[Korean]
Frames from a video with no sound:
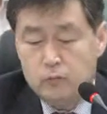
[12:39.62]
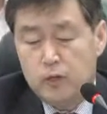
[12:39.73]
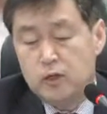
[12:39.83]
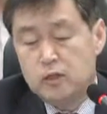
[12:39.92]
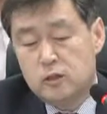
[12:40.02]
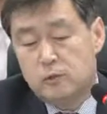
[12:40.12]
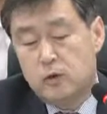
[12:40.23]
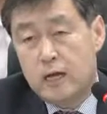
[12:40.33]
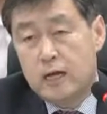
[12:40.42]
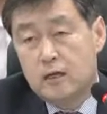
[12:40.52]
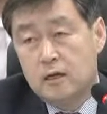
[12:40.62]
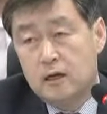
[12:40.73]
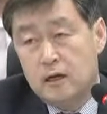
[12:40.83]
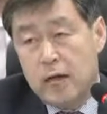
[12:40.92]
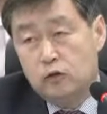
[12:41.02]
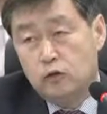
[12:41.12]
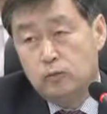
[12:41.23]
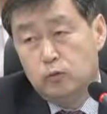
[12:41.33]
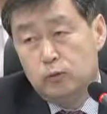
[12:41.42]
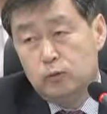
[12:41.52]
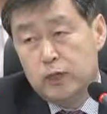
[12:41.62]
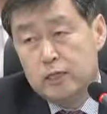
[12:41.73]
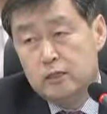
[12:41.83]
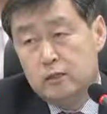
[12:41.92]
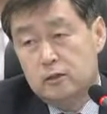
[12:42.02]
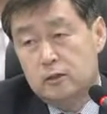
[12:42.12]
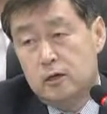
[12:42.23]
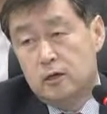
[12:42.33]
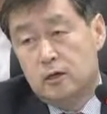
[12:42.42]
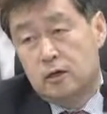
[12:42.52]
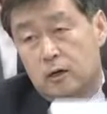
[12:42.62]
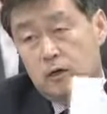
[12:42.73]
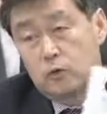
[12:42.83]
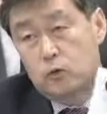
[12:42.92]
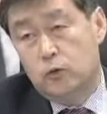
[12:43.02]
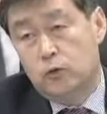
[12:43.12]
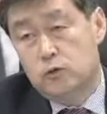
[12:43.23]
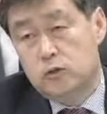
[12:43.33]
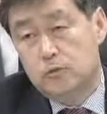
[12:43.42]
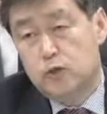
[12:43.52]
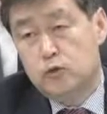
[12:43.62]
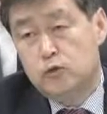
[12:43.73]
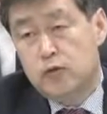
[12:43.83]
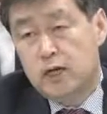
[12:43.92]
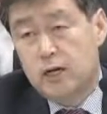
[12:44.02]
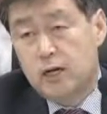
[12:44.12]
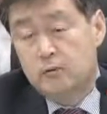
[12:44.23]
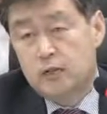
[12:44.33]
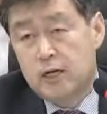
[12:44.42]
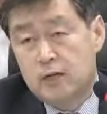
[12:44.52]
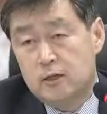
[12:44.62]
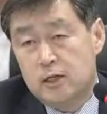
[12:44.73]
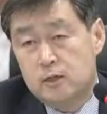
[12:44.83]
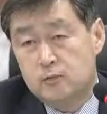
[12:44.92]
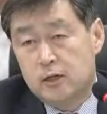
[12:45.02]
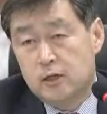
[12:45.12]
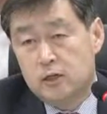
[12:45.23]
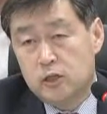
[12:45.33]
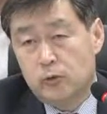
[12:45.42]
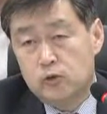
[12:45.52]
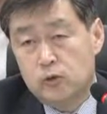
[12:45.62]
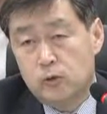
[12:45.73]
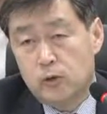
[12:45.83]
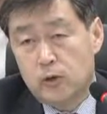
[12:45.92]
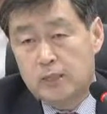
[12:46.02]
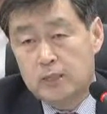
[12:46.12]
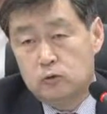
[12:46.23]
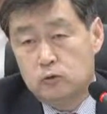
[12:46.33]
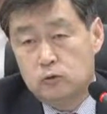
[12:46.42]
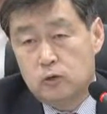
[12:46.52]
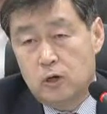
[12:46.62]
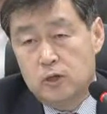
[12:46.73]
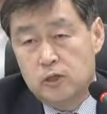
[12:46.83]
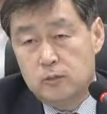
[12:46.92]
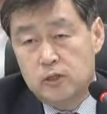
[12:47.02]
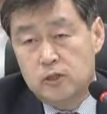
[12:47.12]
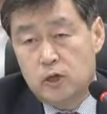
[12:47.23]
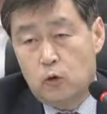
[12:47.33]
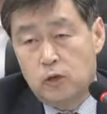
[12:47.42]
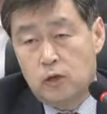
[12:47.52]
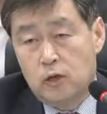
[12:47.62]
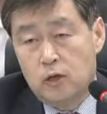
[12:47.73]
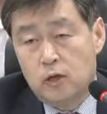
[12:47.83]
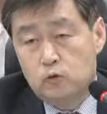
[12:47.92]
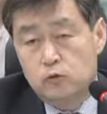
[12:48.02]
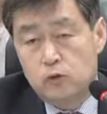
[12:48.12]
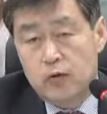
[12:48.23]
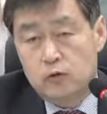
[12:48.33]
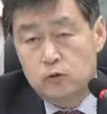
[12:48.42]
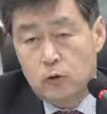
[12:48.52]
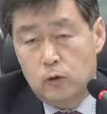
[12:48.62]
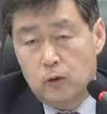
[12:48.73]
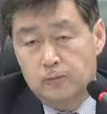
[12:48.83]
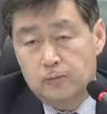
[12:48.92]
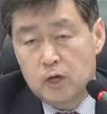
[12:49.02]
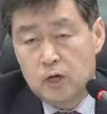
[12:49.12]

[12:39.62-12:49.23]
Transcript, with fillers: 측면에서 뭐 어, 강론 부분에서는 어, 그런 측면이 좀 문제가 없잖아 있는 것 같습니다. 그래서 기본적으로 가장 어, 지금 현재 오히려 중요한 요소는